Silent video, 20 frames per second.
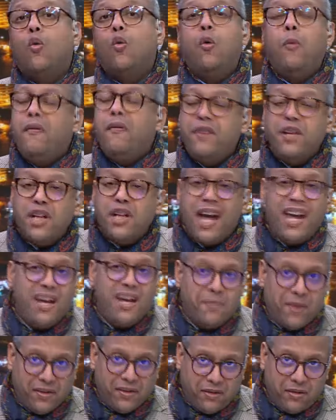ومفيش
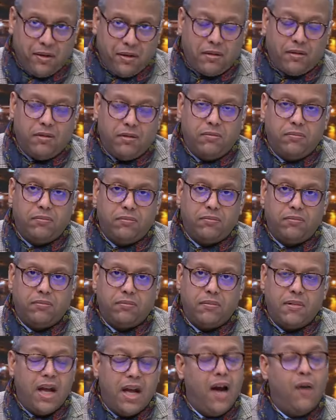أي منطق
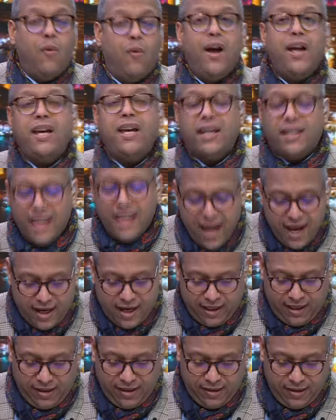أو أي
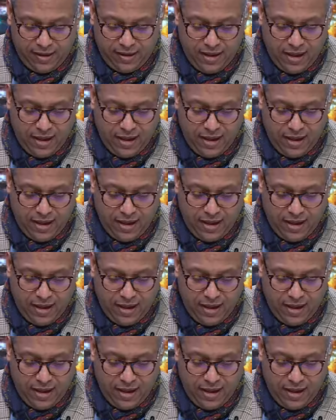داعي